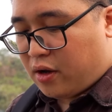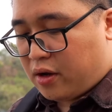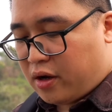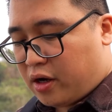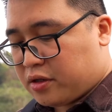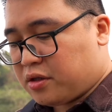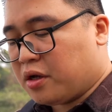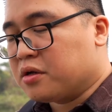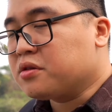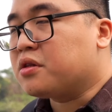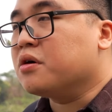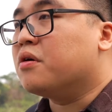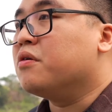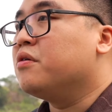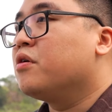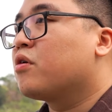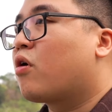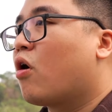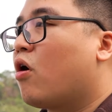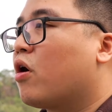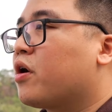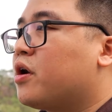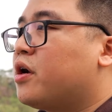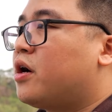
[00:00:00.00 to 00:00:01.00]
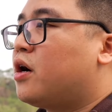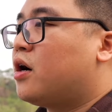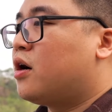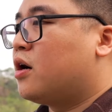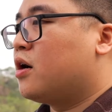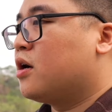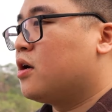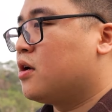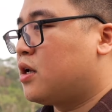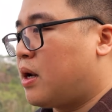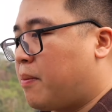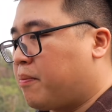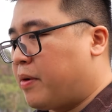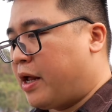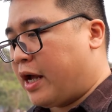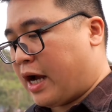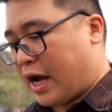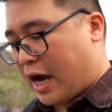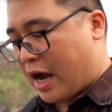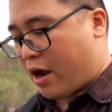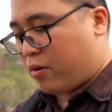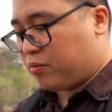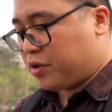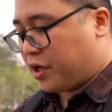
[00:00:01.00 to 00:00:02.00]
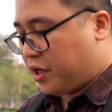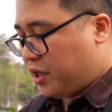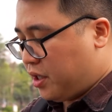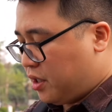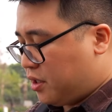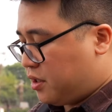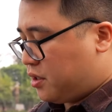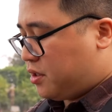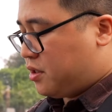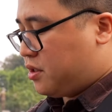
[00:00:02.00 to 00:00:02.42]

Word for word: Đấy, tương tự như con uh, 5D2 cũng thế